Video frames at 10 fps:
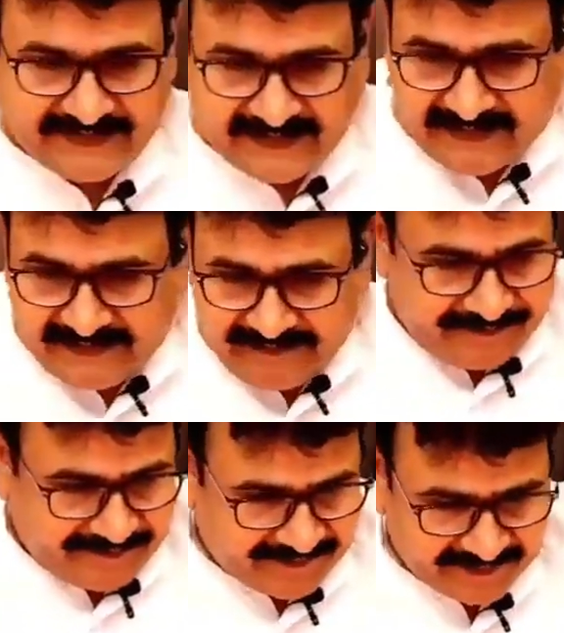पीस सर
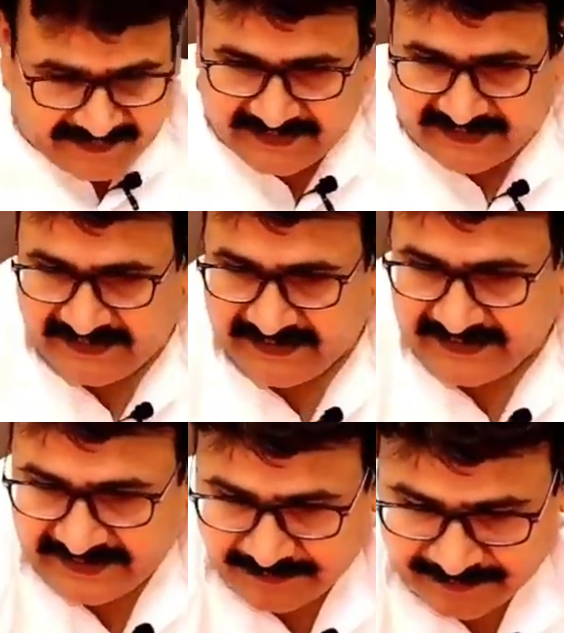
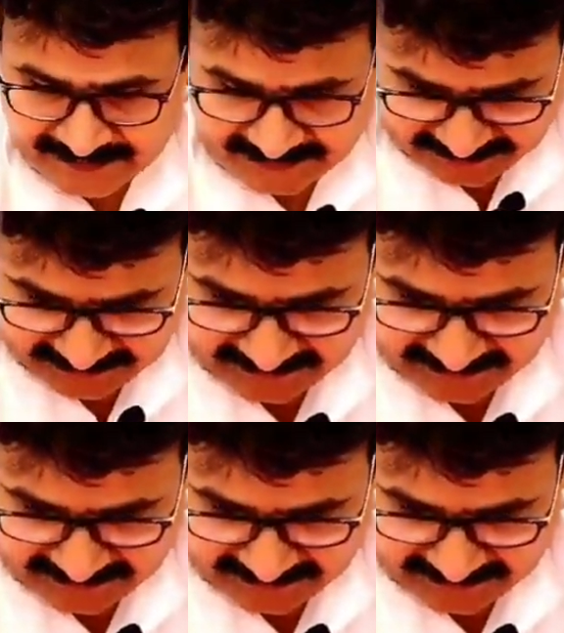ये भी